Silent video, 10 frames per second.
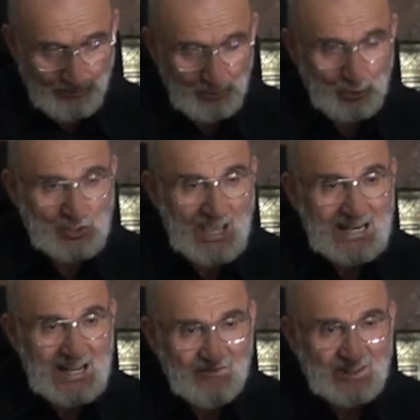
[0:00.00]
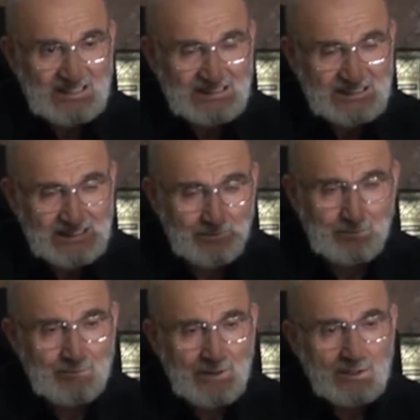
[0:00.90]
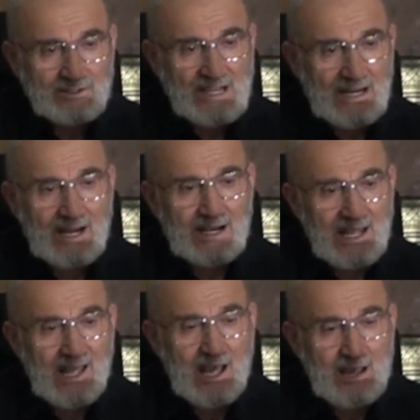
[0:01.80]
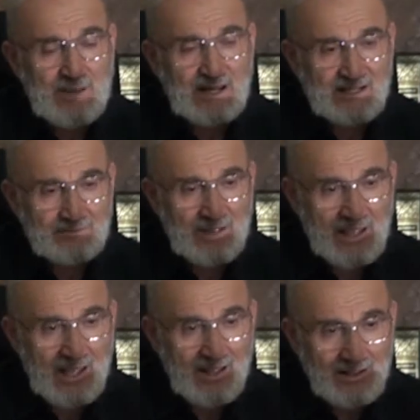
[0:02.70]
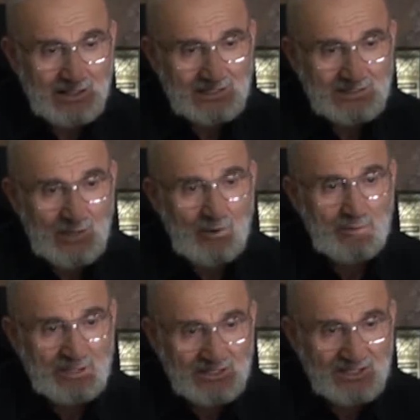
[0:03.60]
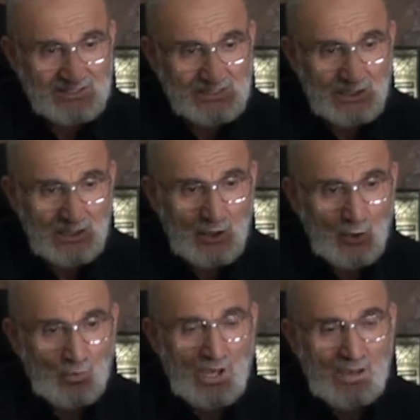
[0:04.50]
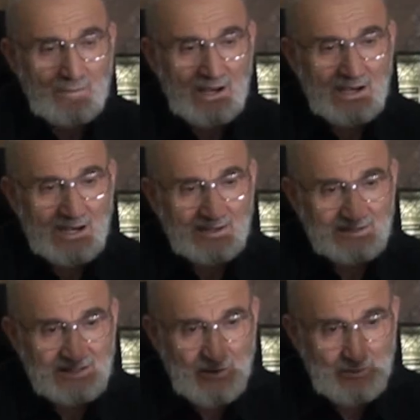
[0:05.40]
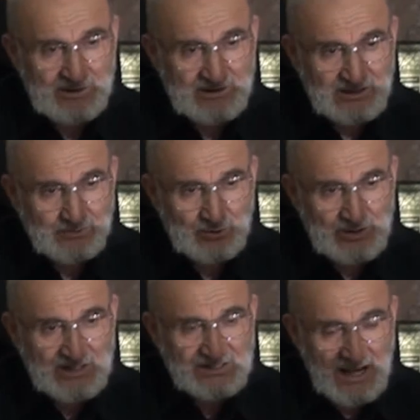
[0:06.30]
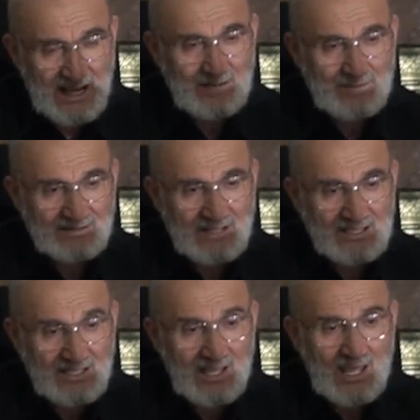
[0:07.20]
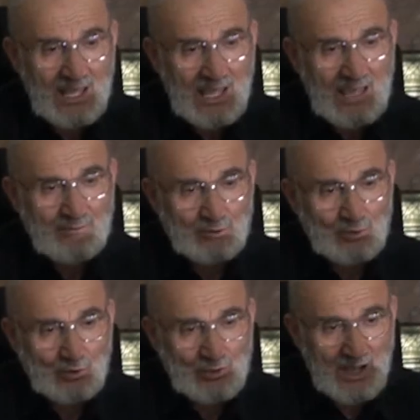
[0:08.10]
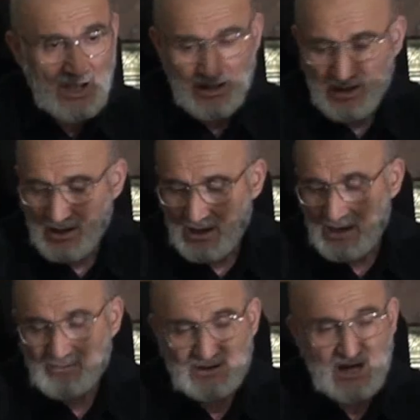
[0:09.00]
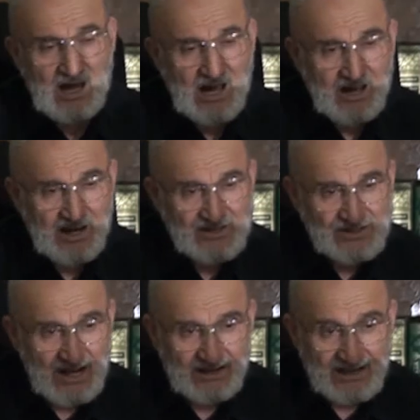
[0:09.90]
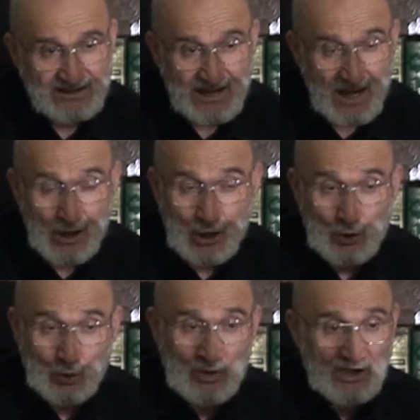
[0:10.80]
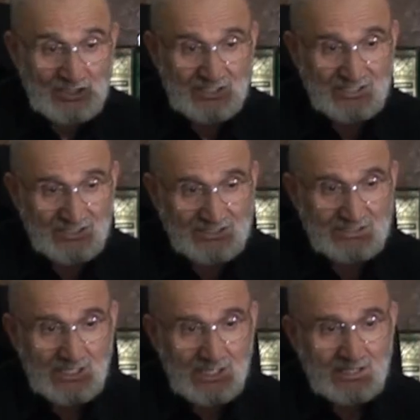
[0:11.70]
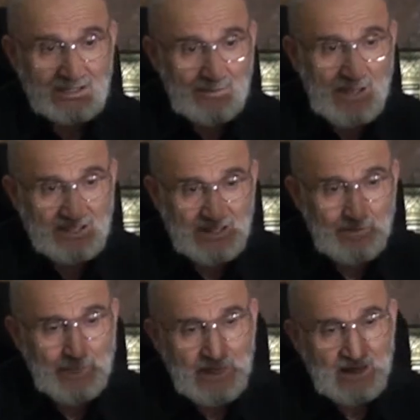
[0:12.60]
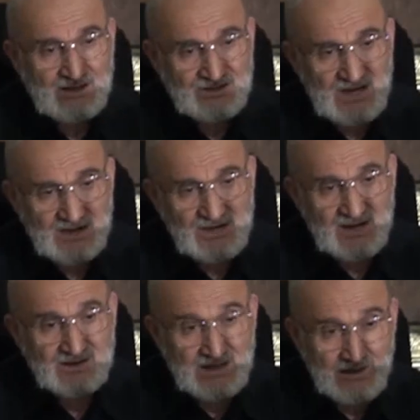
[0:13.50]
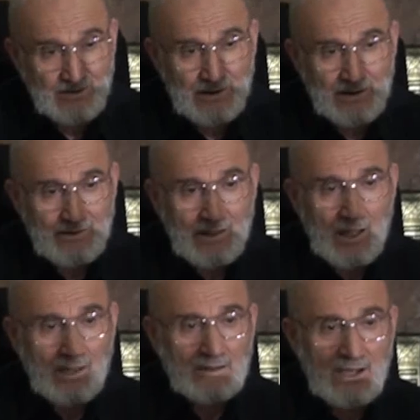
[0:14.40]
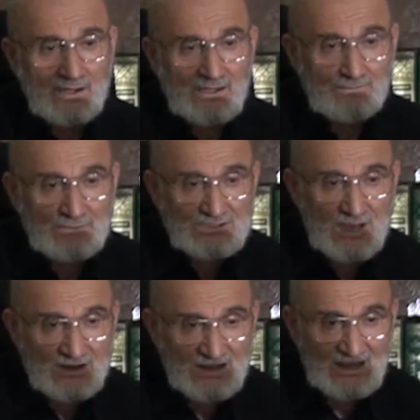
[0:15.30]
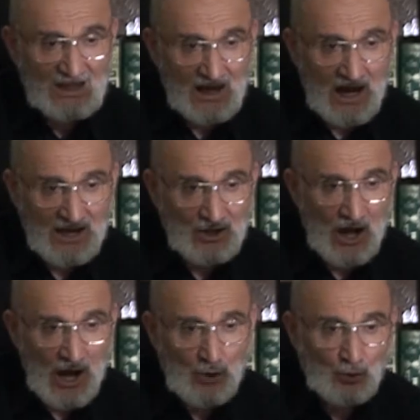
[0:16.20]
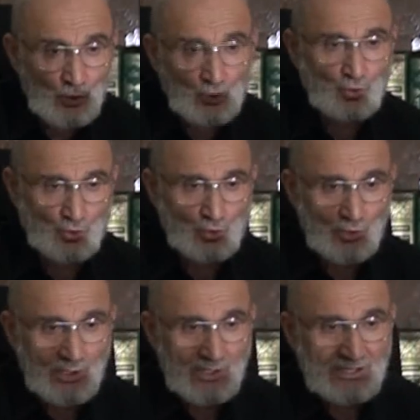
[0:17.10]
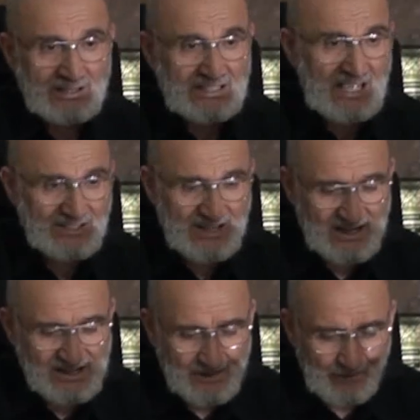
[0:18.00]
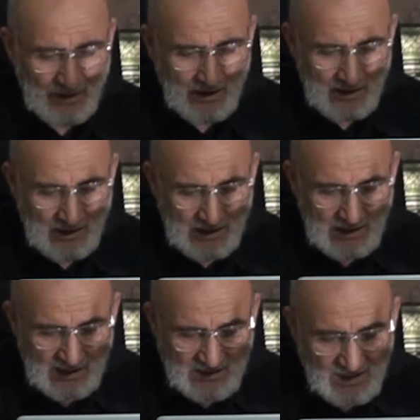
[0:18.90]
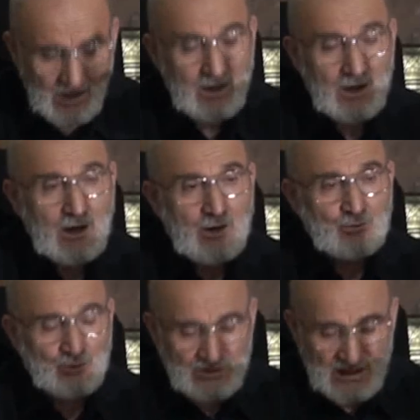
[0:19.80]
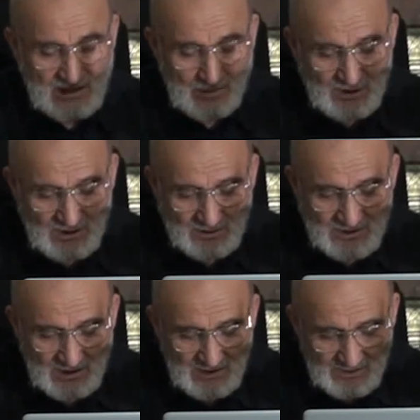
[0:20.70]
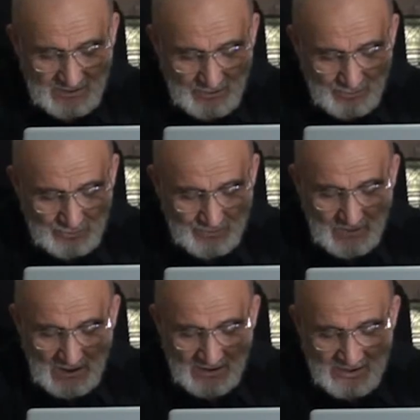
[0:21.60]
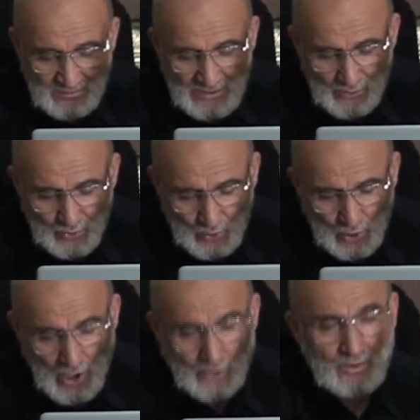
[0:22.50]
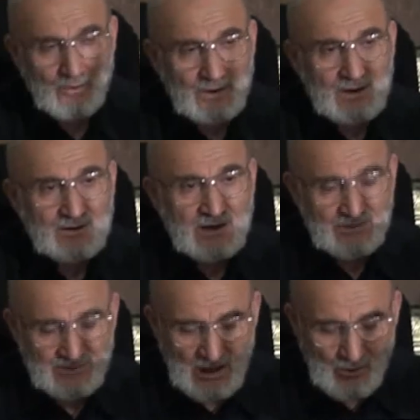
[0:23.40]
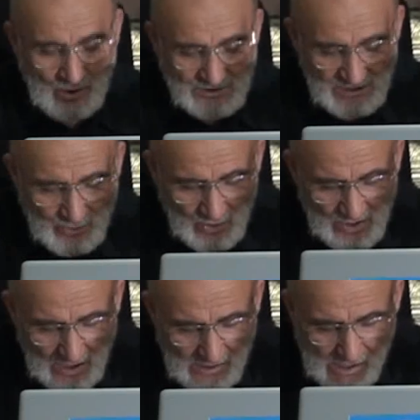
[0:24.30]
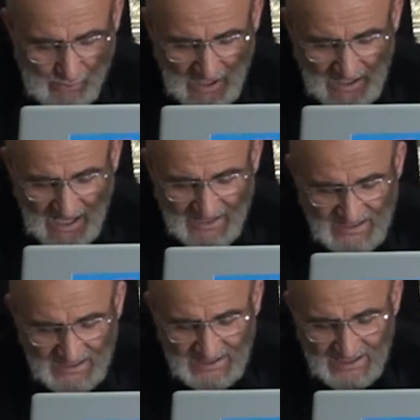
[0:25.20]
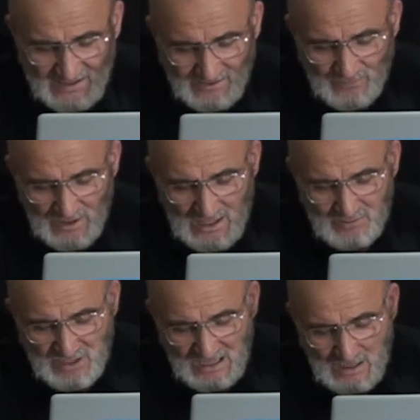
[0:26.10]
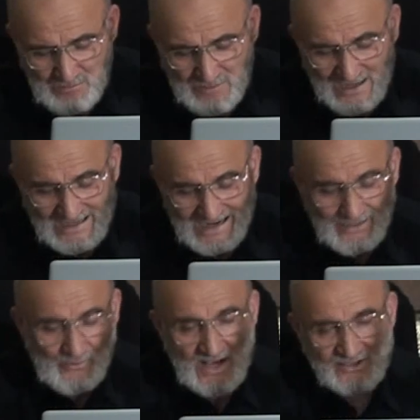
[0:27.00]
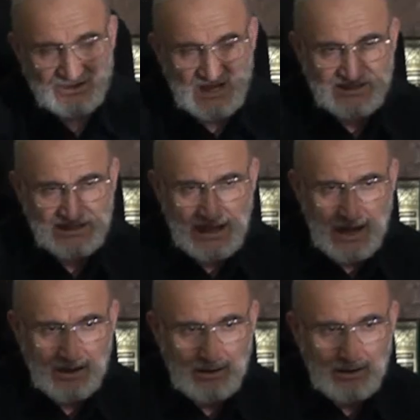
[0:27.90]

mükellef kıldığım şeylerle amel etmeye devam ediniz. Bu ameller devam ettiğiniz müddetçe elbette ki hem dünya hem de ahiret saadetine ulaşırsınız. Demek ki kısaca din Allah'ın bizatihi ilahi kanunudur diyeceğiz. Ee, ki bunu da tabii ki e, kimler uyguluyor? Önce diyor ki Allahu Teala Hazretlerinin peygamberleri vasıtasıyla